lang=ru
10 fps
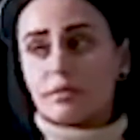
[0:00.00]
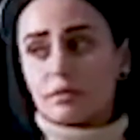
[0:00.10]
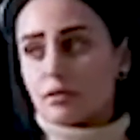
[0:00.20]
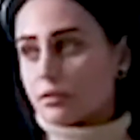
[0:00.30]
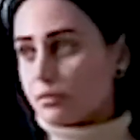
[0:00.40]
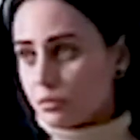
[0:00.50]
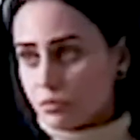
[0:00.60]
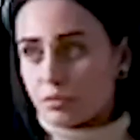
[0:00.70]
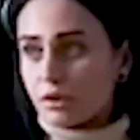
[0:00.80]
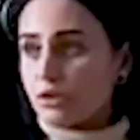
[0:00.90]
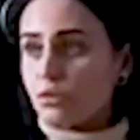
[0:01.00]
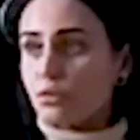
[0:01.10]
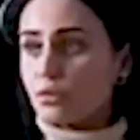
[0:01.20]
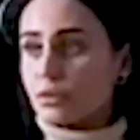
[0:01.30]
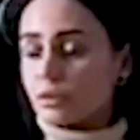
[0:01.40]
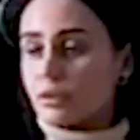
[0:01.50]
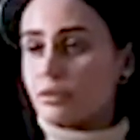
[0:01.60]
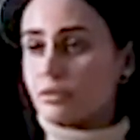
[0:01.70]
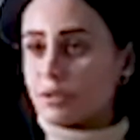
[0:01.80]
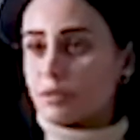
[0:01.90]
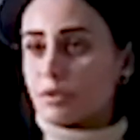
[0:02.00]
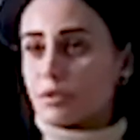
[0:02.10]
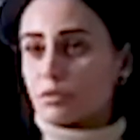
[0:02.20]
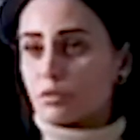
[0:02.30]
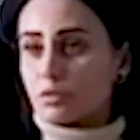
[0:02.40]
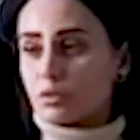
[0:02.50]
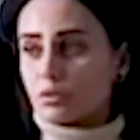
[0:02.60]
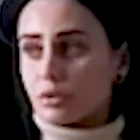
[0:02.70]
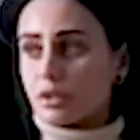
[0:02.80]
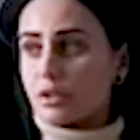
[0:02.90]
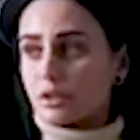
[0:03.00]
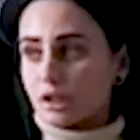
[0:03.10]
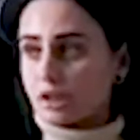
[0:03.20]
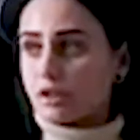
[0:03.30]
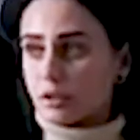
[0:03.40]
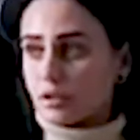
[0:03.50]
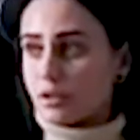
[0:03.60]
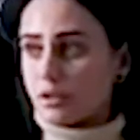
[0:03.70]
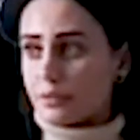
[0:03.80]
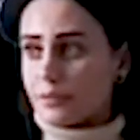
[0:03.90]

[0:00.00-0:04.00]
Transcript: э, ну, во что угодно, да, зависимость от э, курения наши и так далее.